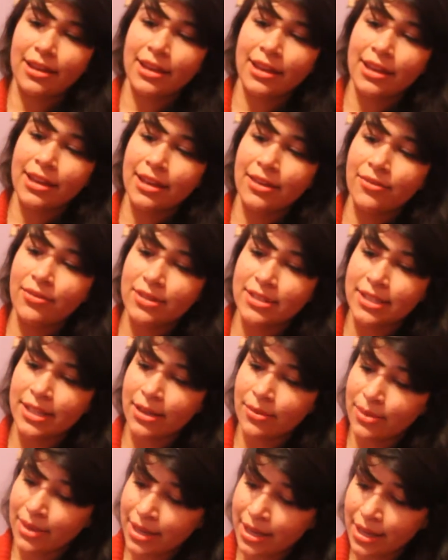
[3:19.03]
E aqui você
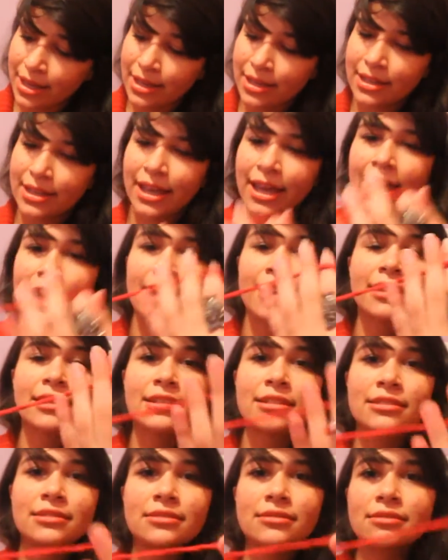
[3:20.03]
amarra
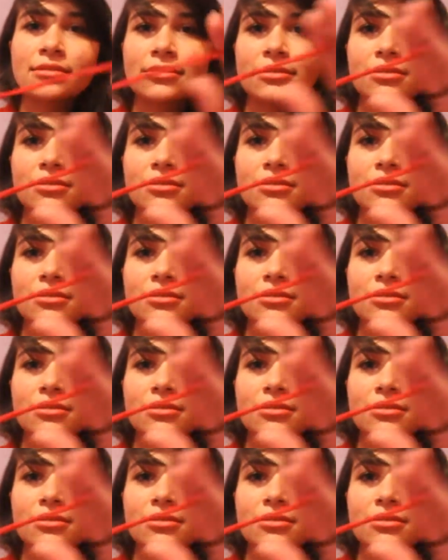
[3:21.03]
ela